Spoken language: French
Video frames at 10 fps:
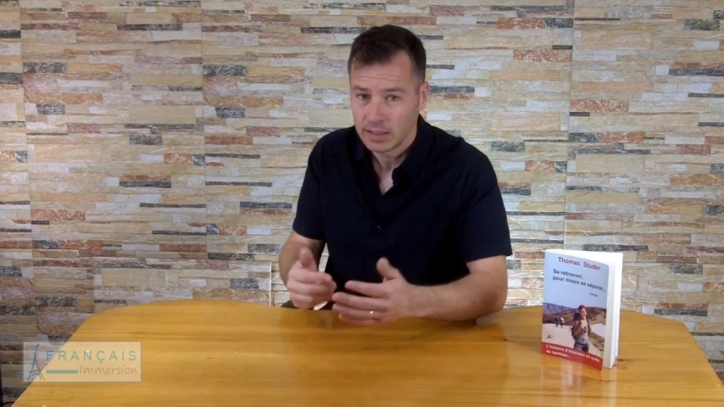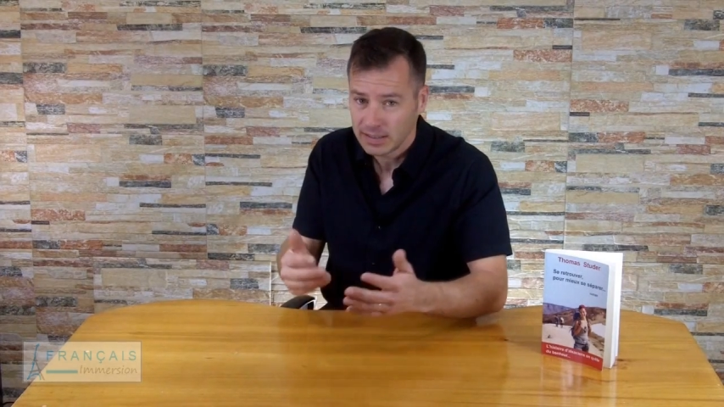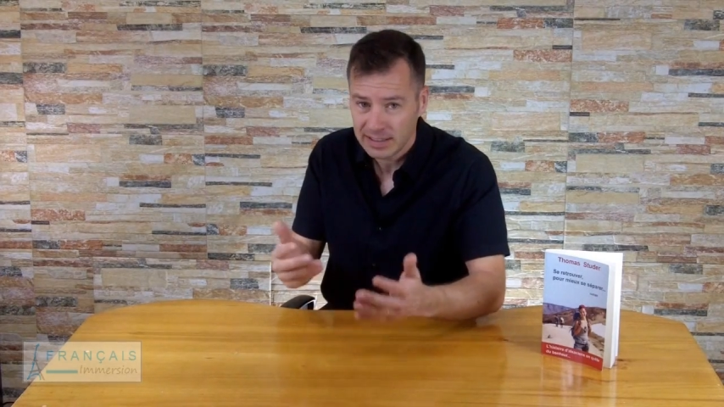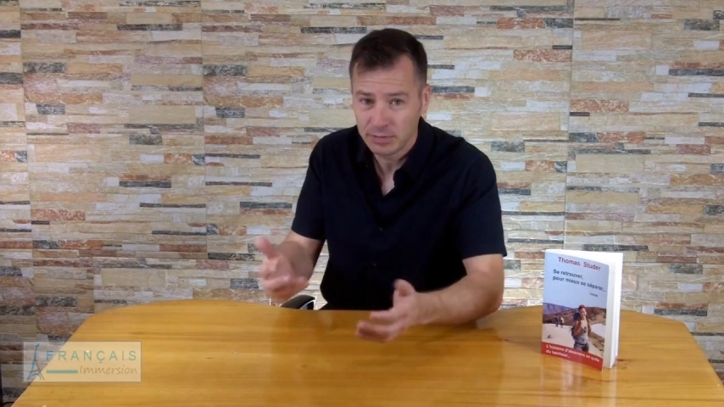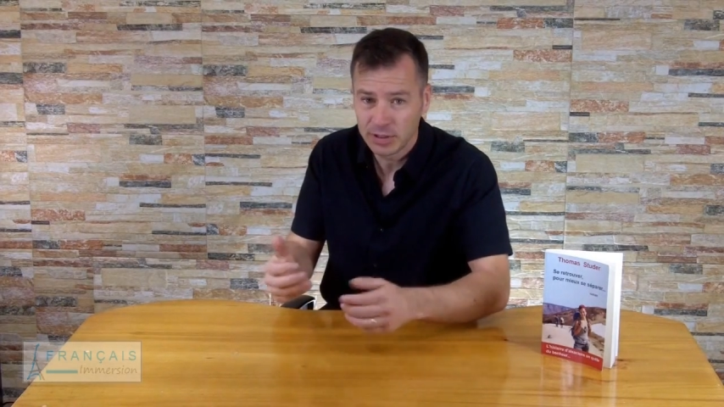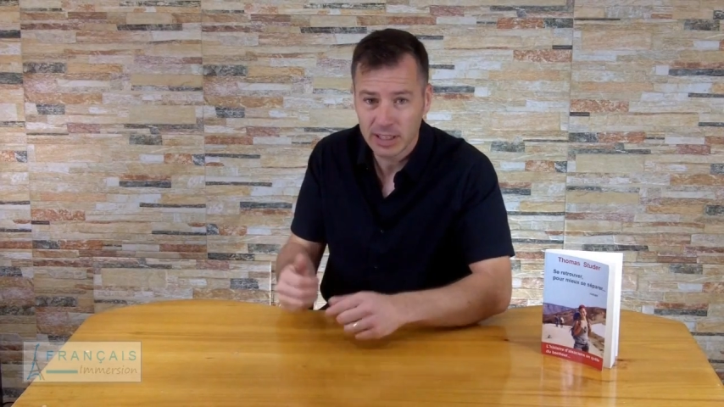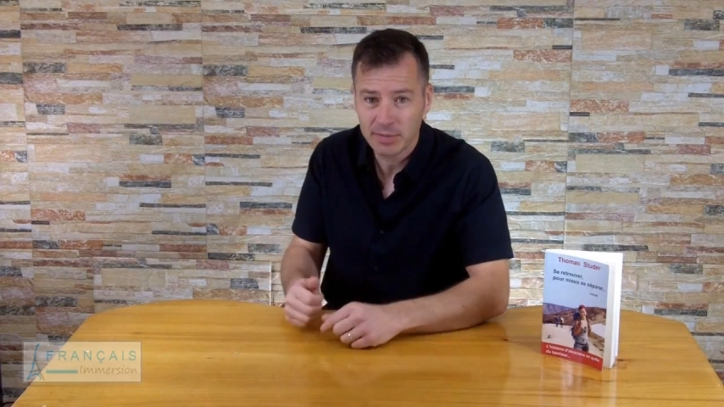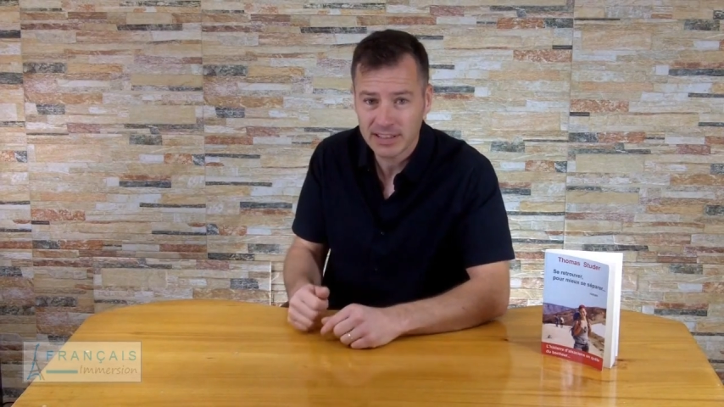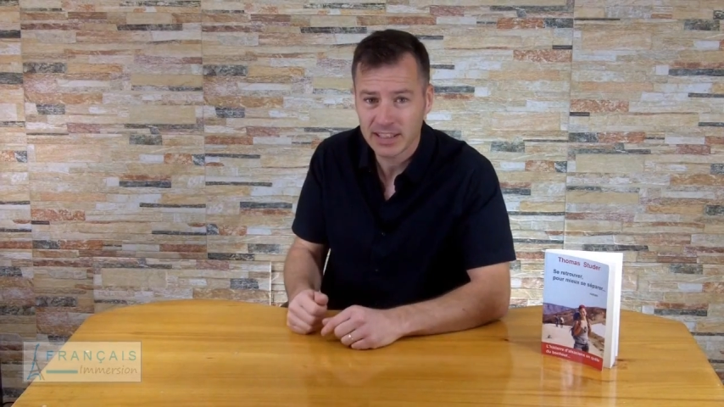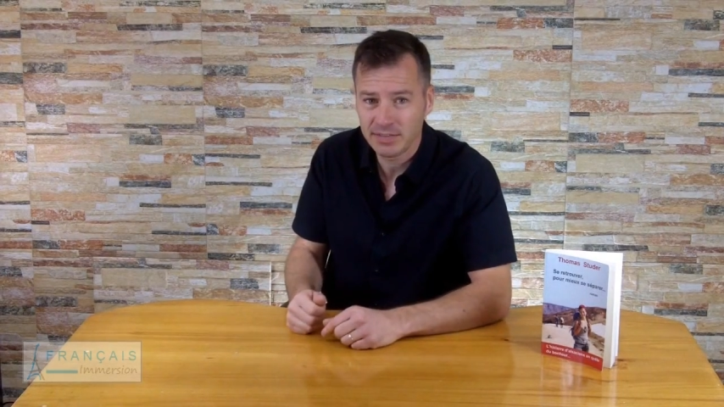Si vous aimez
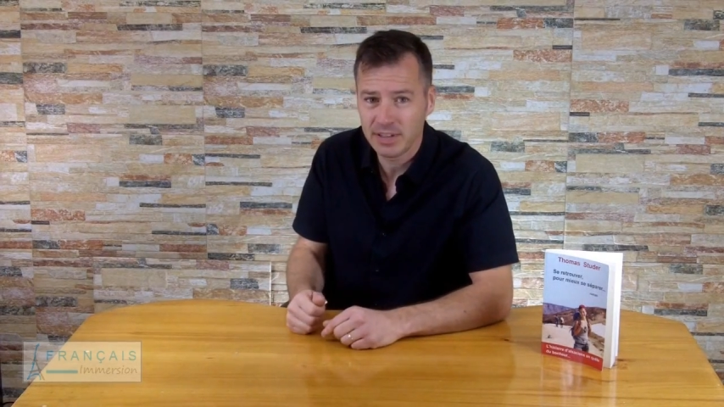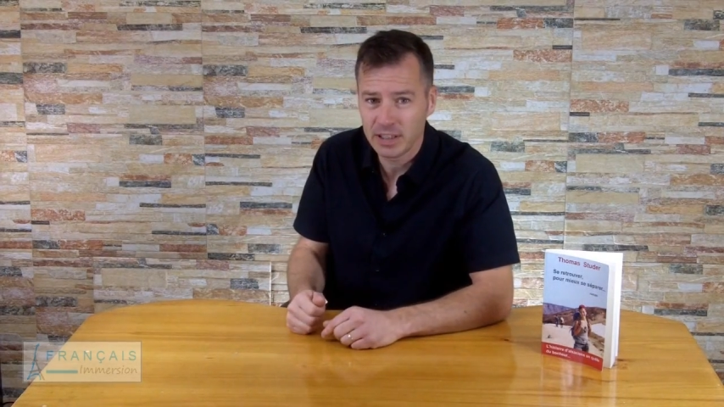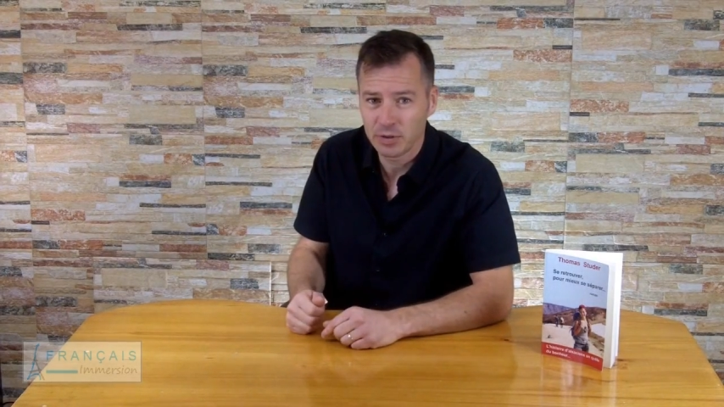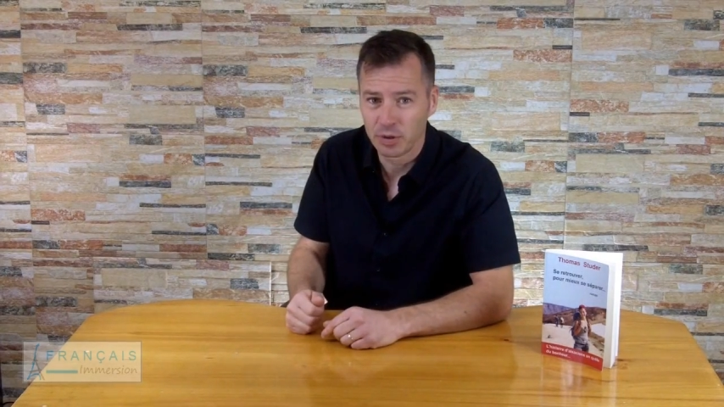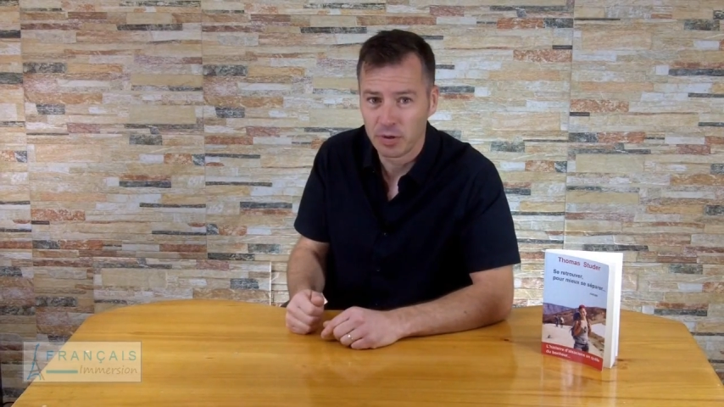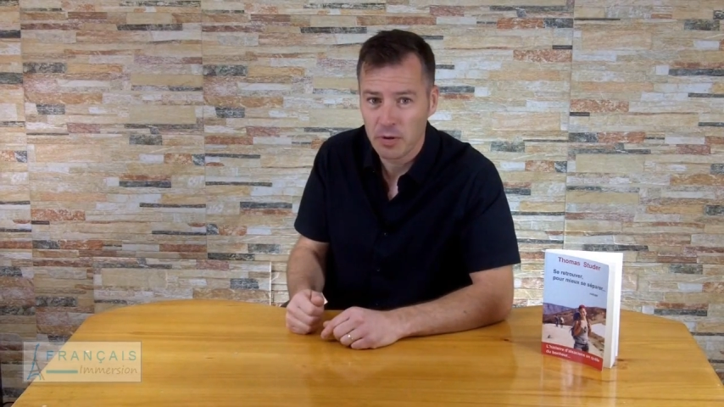cette vidéo,